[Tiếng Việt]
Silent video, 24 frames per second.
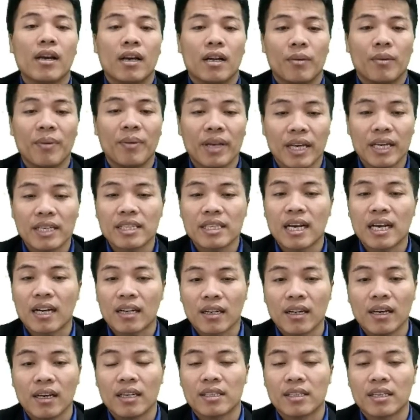mình nghĩ rằng
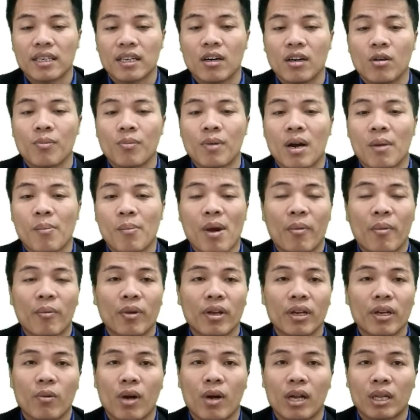đây là trận đấu mà Bayern
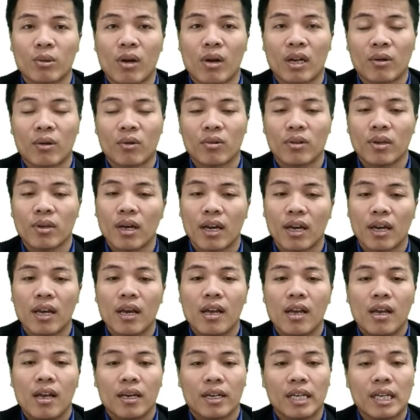Munich hoàn toàn có thể
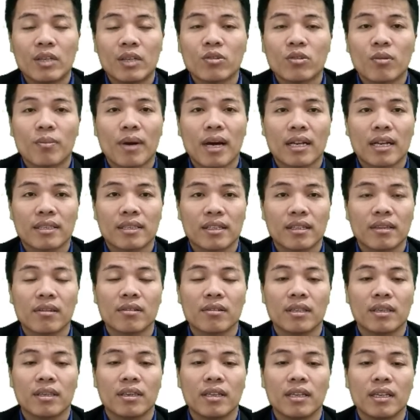khiến cho Manchester
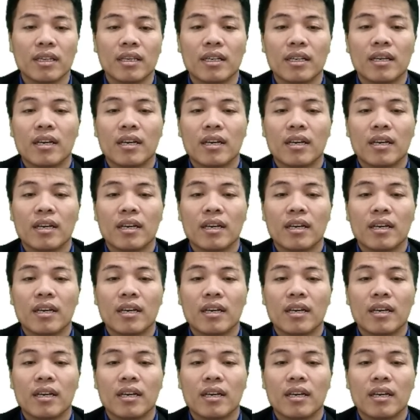City